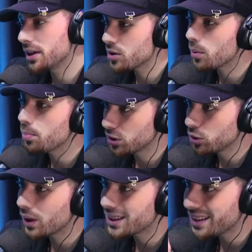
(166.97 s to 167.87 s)
que isso é um puta
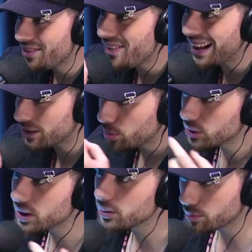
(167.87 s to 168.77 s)
de um artefato,
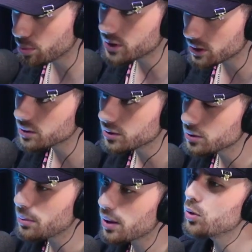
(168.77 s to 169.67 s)
puta, um puta de um, de
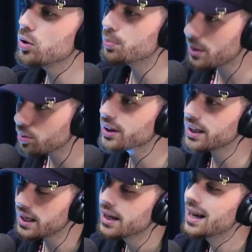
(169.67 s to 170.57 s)
um bagulho para
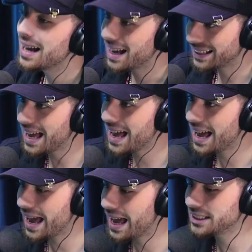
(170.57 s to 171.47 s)
poder
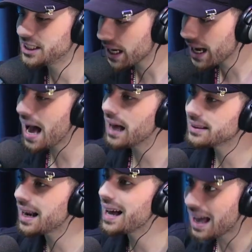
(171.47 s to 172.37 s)
é, é, chegar,
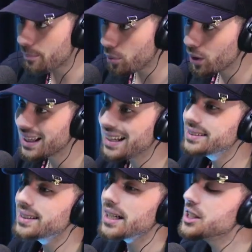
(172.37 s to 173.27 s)
atrair a porra da
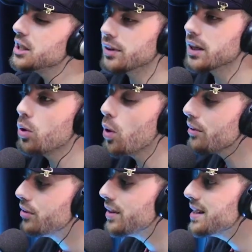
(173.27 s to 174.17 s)
iniciativa, não? É
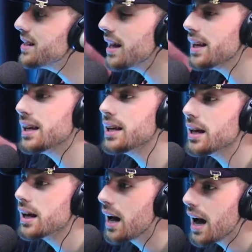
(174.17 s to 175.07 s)
iniciativa. Avisa
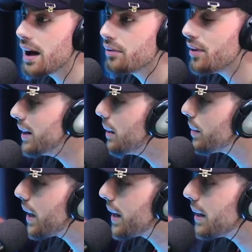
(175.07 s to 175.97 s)
ali, a ah, fala
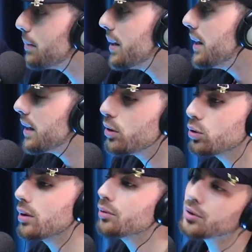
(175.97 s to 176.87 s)
para aquela menina que eu
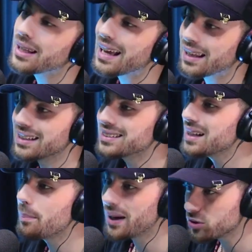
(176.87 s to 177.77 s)
tô afim dela. E você
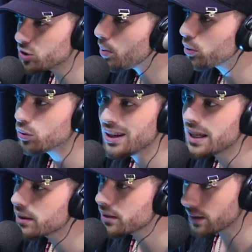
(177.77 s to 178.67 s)
já perde uns pontos
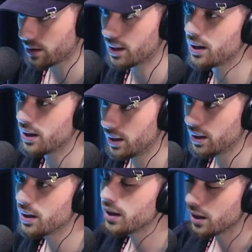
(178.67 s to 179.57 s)
lindos, né? Pô, com a,
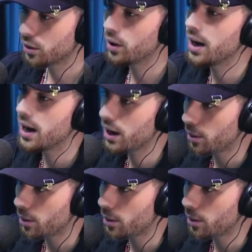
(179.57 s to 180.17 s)
perde, com certeza. Com a,